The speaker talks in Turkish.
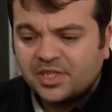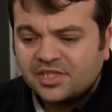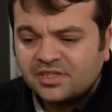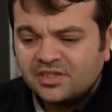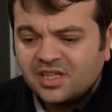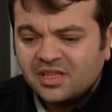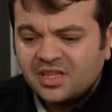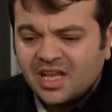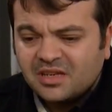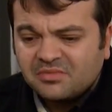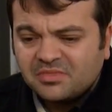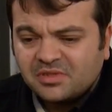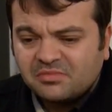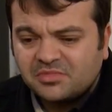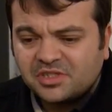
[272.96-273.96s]

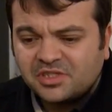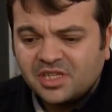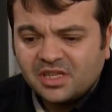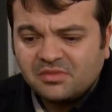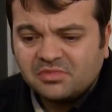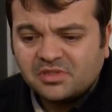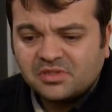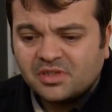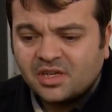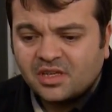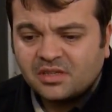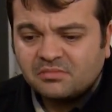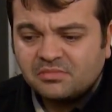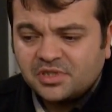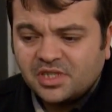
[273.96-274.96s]
Peşindeler miymiş, neymiş?
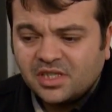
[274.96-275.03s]
Bir